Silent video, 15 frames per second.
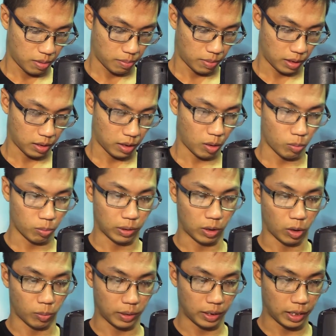mà nó không bị
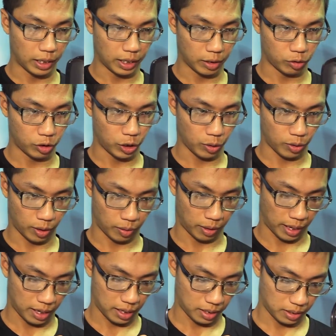còn bị nghiêng theo chiều nào
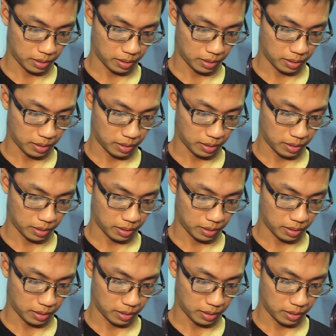cả